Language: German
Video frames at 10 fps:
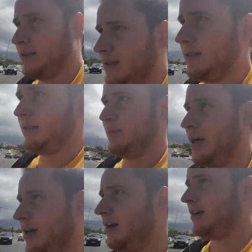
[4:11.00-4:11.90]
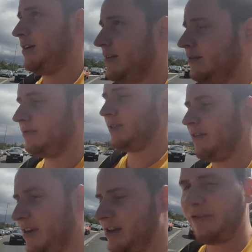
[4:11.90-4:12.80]
Ähm, ja,
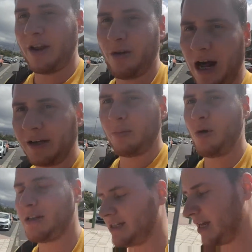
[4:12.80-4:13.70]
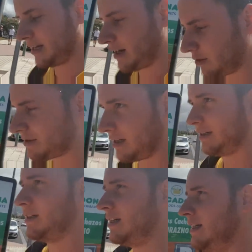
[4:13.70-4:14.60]
wenn ihr vielleicht noch andere Börsen kennt, außer
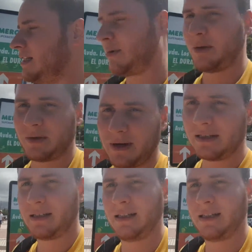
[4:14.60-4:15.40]
beispielsweise